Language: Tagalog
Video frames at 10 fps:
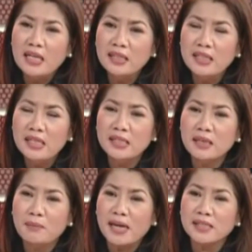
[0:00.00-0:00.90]
hindi
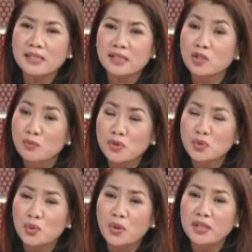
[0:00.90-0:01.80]
siya basta
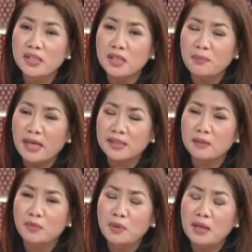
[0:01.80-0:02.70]
sumusuko, hindi siya
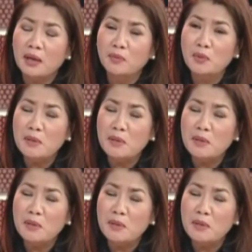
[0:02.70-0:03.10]
basta ah,